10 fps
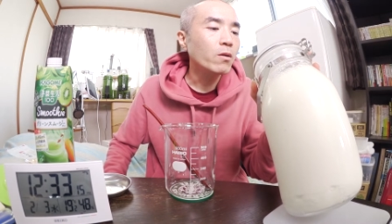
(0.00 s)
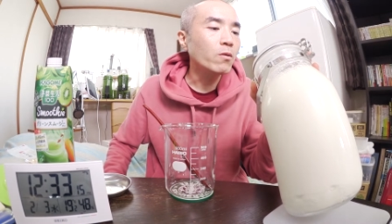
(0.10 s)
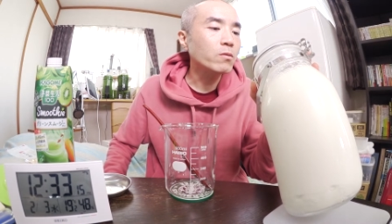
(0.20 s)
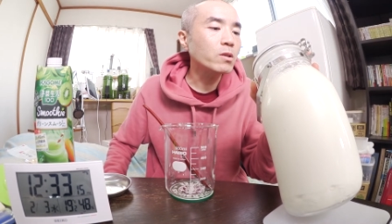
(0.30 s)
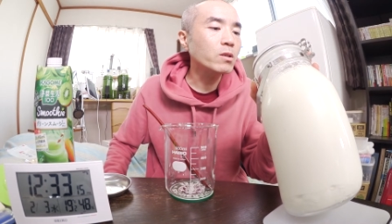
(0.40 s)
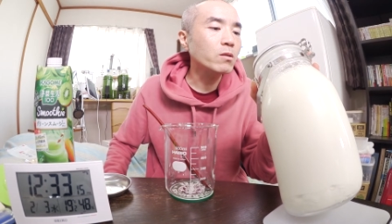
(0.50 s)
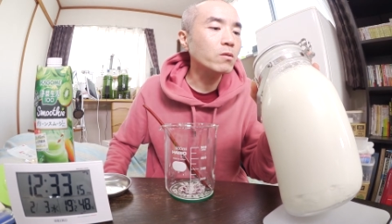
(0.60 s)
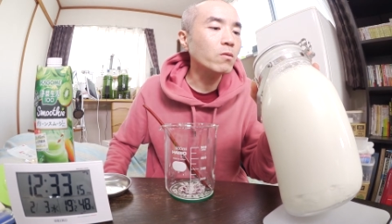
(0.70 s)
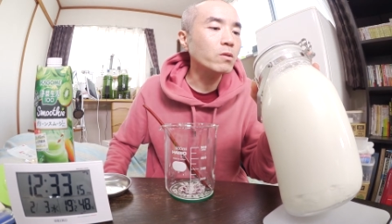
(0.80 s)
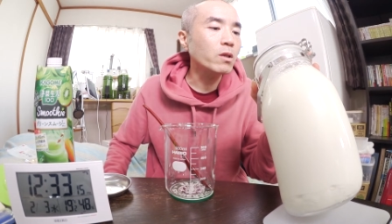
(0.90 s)
翌日
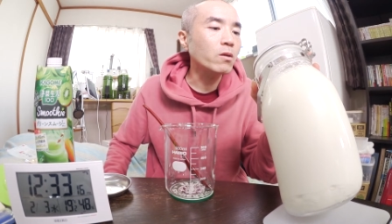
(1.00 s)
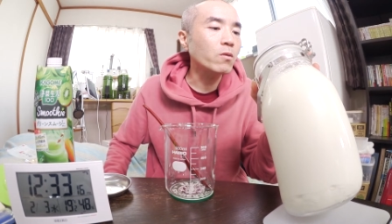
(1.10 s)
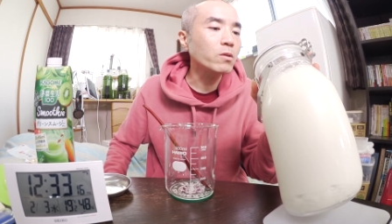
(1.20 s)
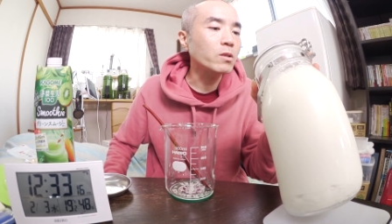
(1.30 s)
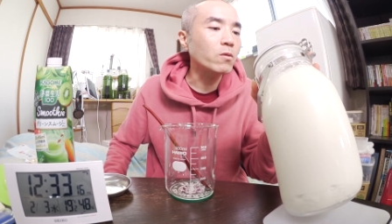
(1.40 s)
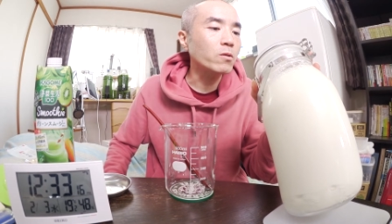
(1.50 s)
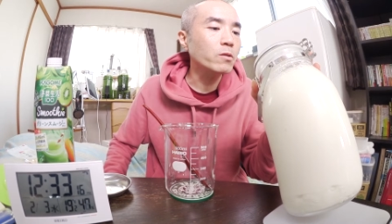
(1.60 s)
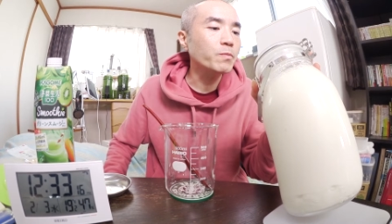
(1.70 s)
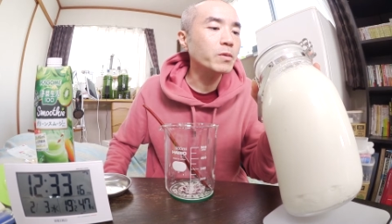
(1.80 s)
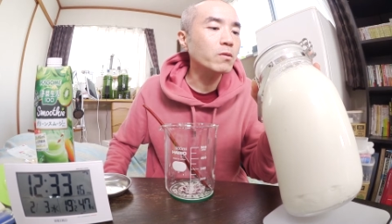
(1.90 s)
午前5時
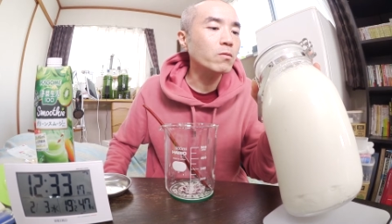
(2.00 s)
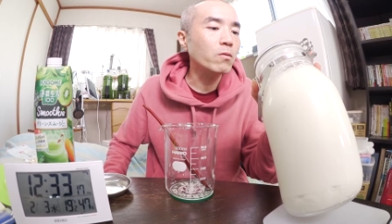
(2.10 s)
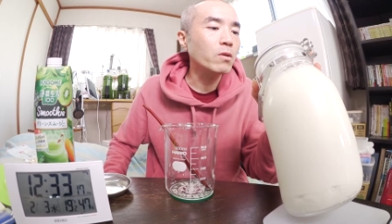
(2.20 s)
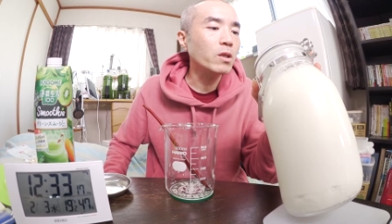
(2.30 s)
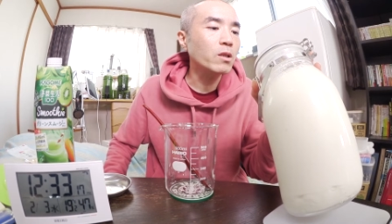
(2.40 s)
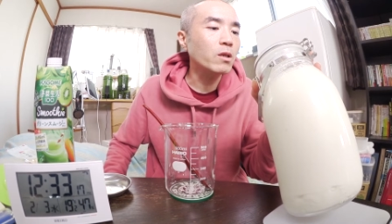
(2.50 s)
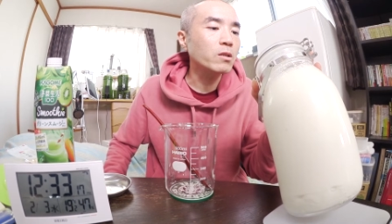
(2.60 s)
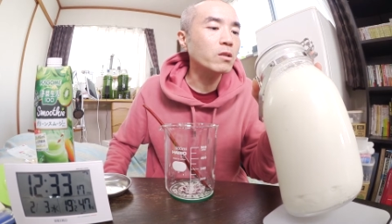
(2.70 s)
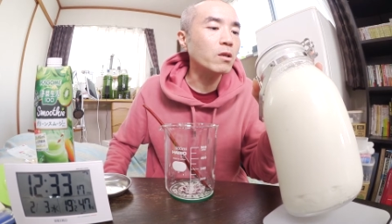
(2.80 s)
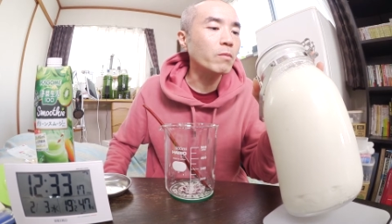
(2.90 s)
50分頃に出
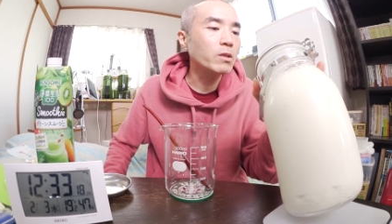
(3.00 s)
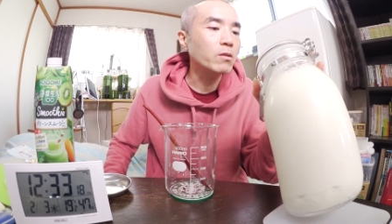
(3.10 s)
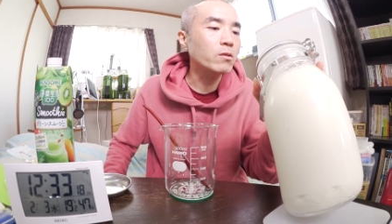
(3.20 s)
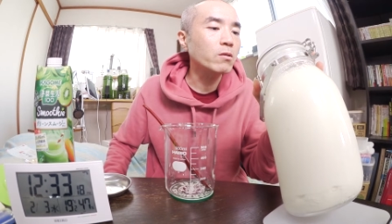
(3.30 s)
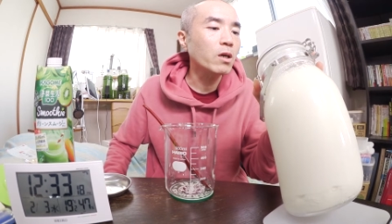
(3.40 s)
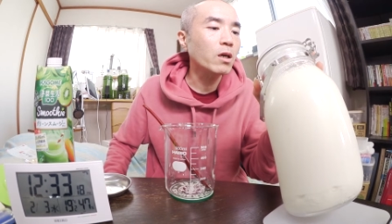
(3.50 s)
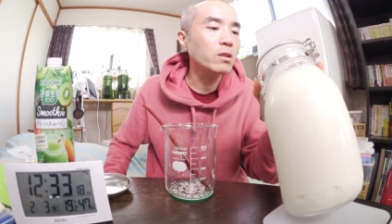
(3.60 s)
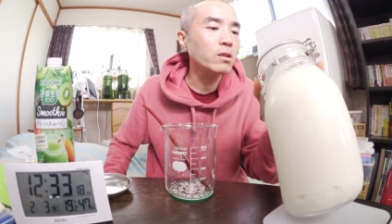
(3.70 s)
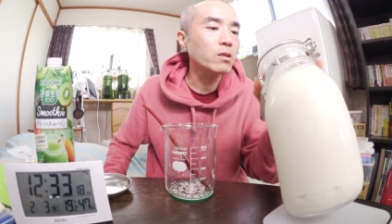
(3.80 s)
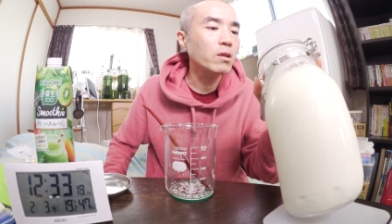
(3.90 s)
しています。18
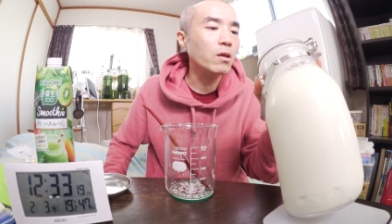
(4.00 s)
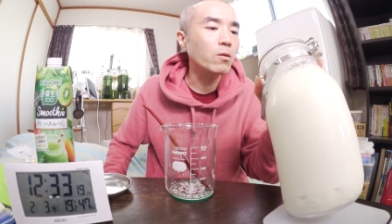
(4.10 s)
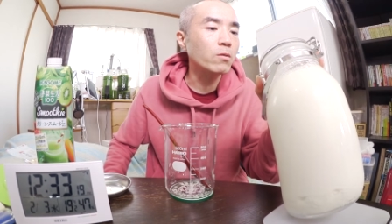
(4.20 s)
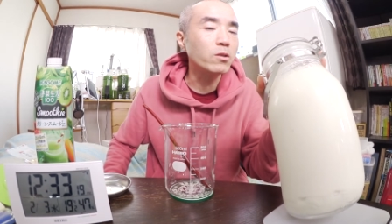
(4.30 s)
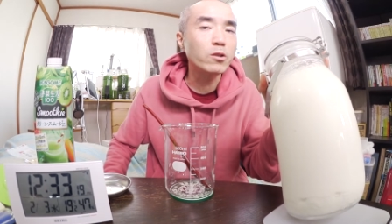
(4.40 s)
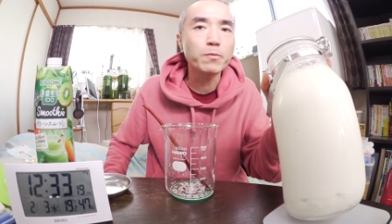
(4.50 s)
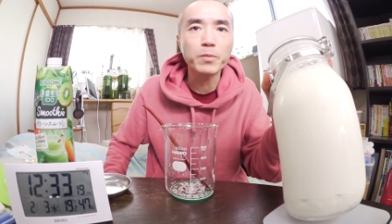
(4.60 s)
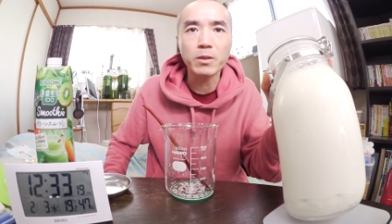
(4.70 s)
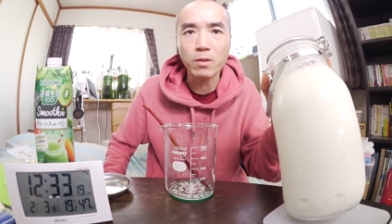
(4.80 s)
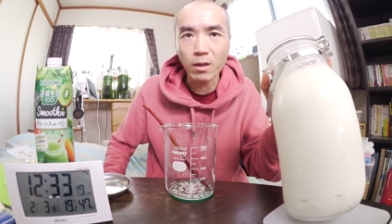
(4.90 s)
時間と20
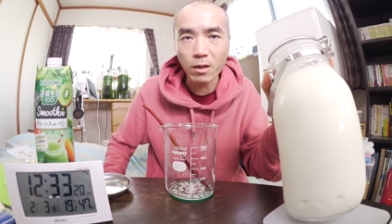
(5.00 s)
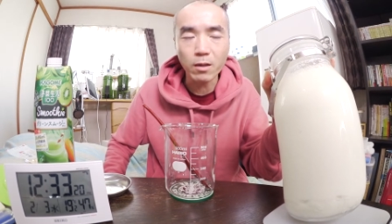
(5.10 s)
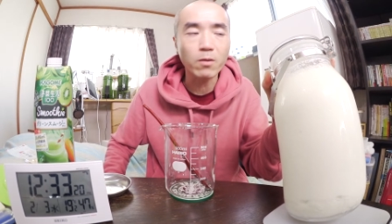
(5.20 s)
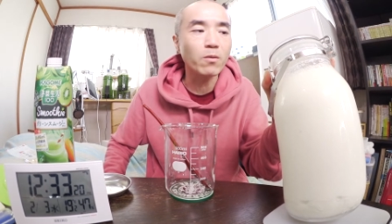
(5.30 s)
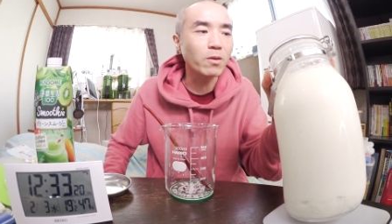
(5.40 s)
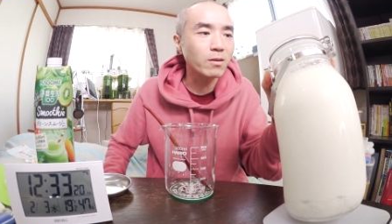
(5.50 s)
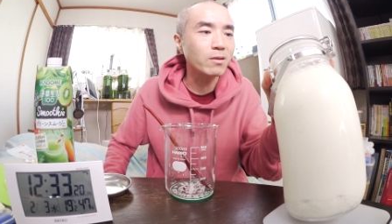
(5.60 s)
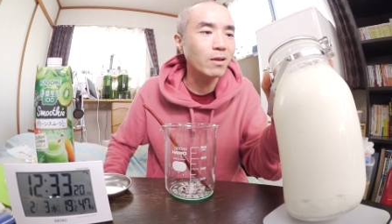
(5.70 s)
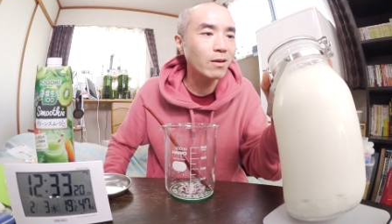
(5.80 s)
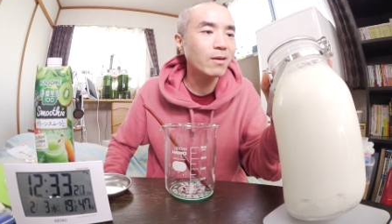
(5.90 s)
分間発酵です
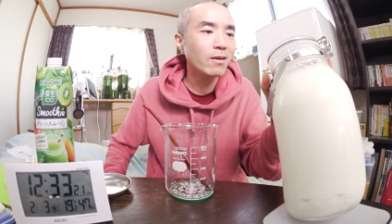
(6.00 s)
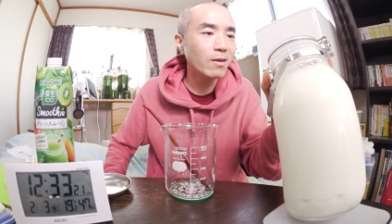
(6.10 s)
ね。